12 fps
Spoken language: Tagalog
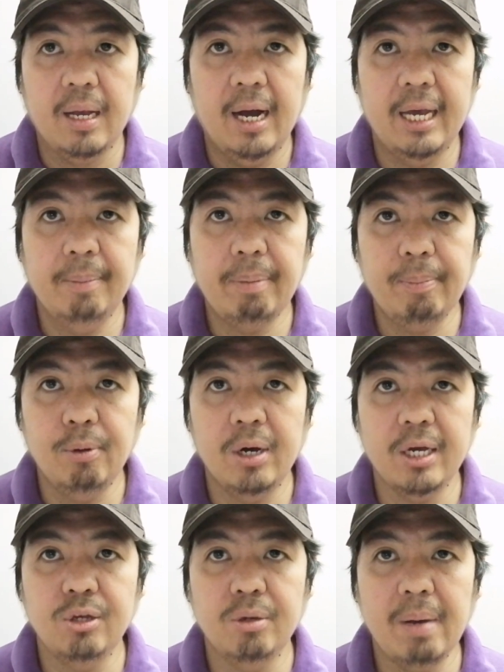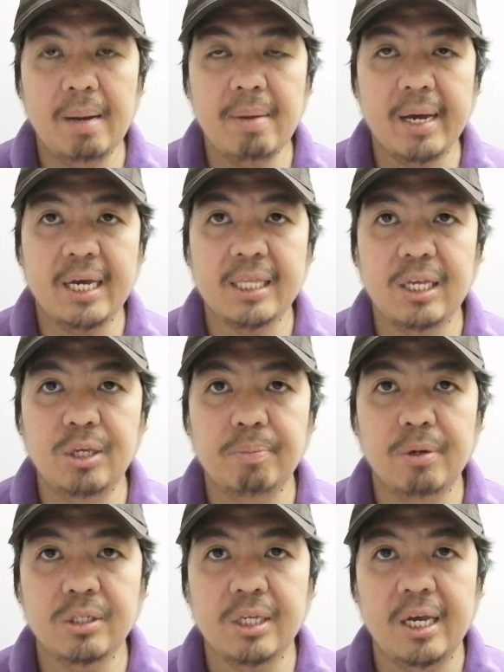ayan pa po ang inyo iba, makikita nyo
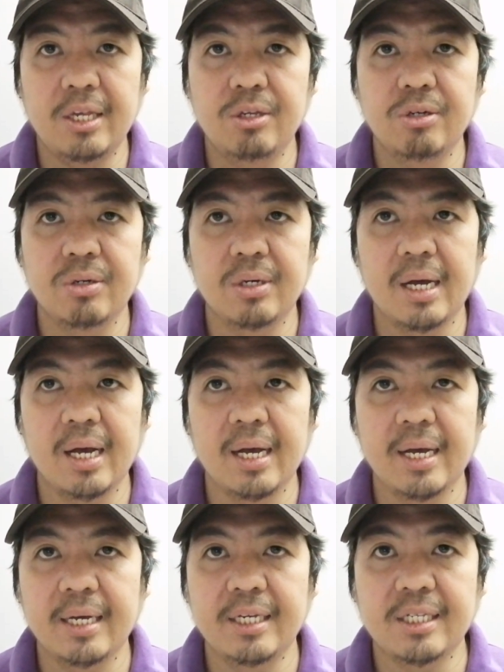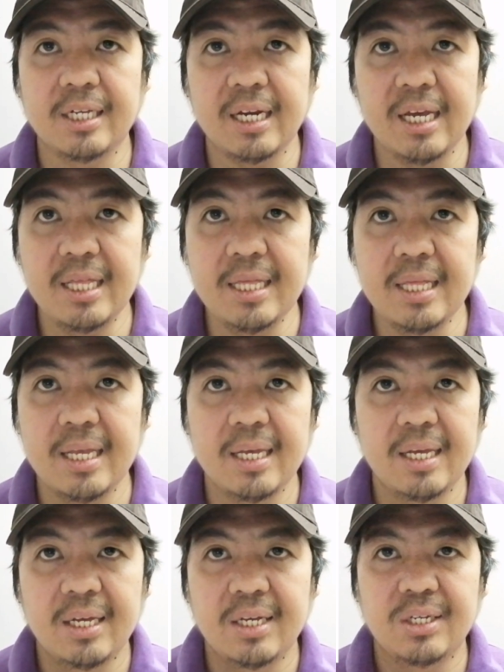po sa inyong uh, screen.
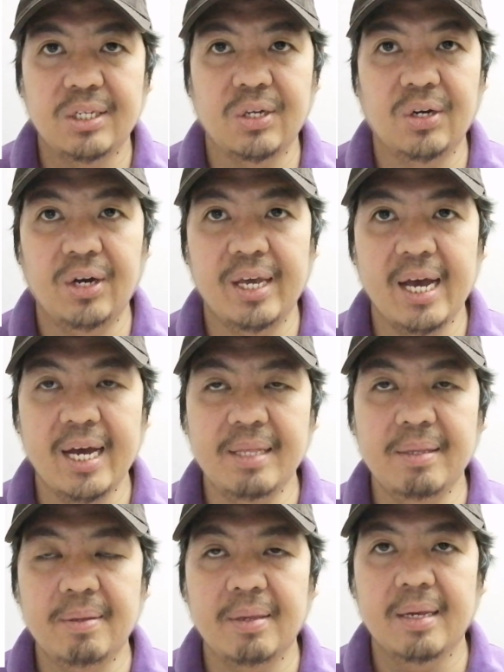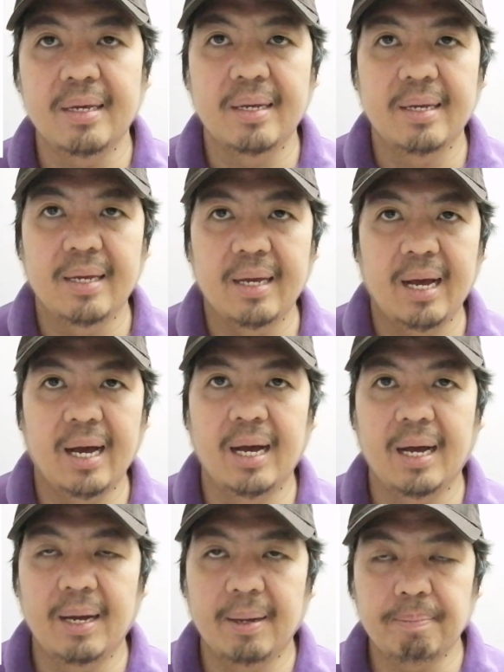So, ayan.
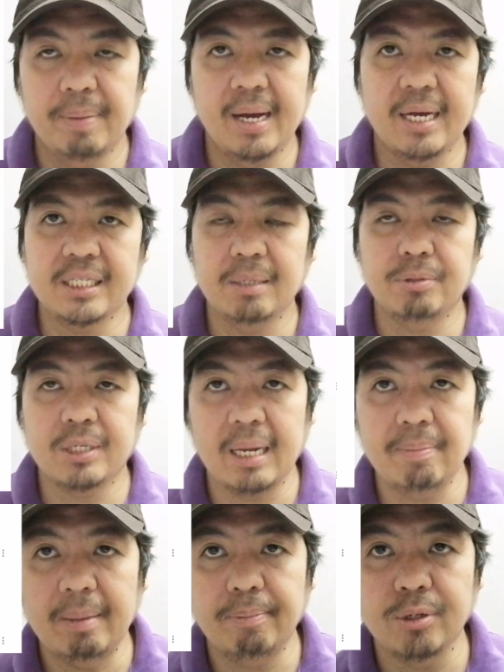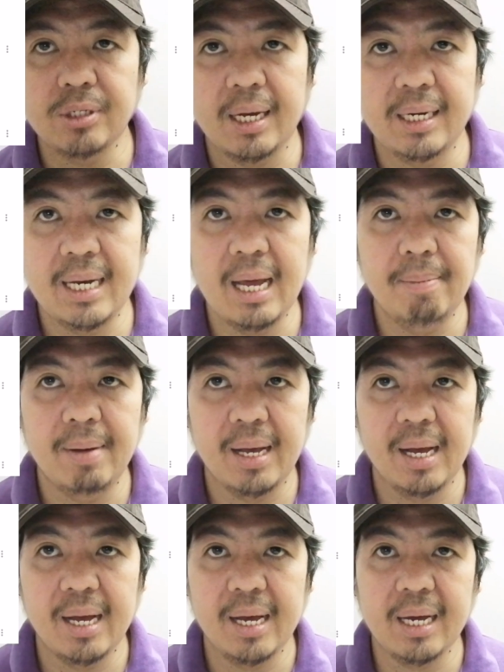Uh, pa-subscribe na po sa kanila
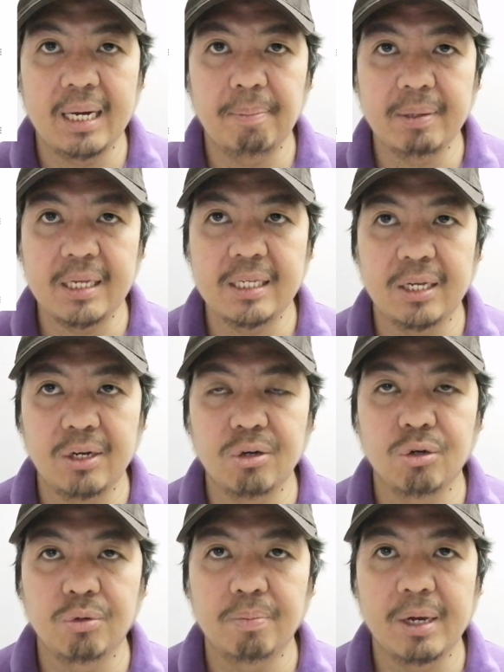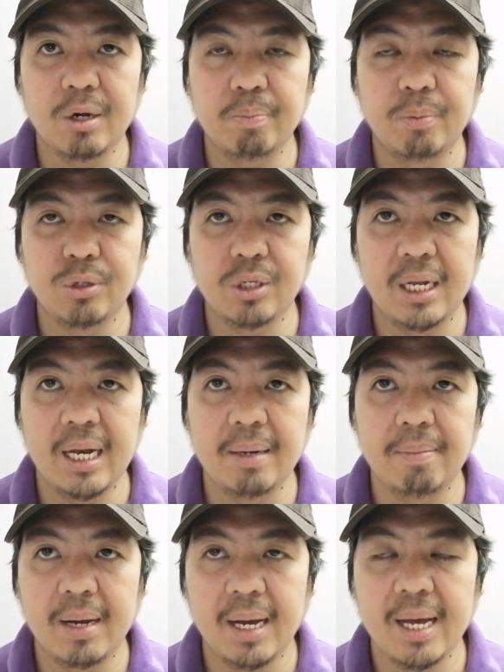mga kalapatids ano, kung meron po
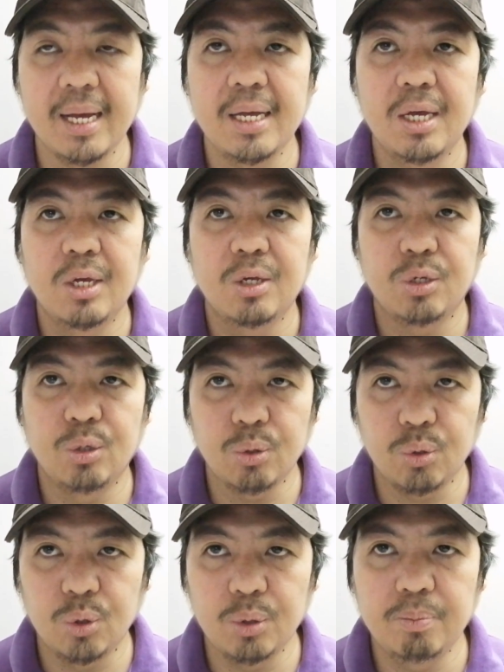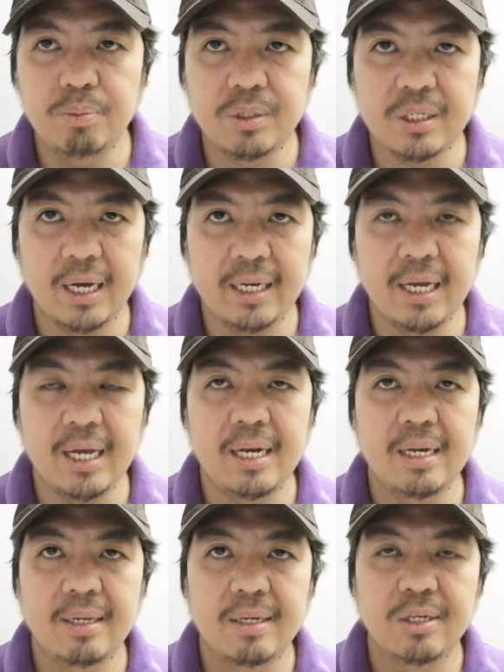silang mga YouTube channel.
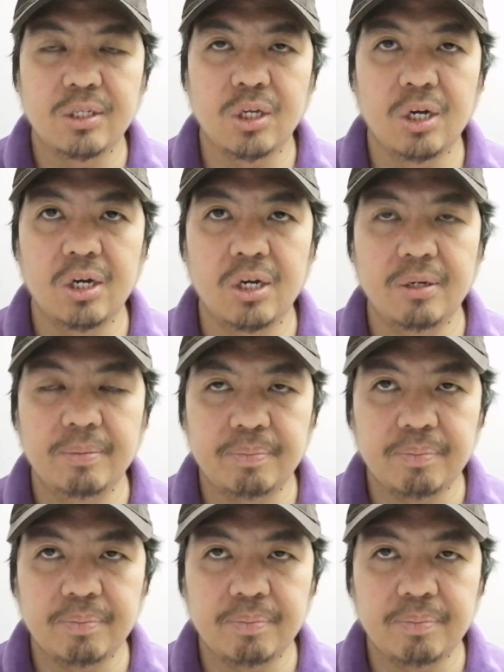So,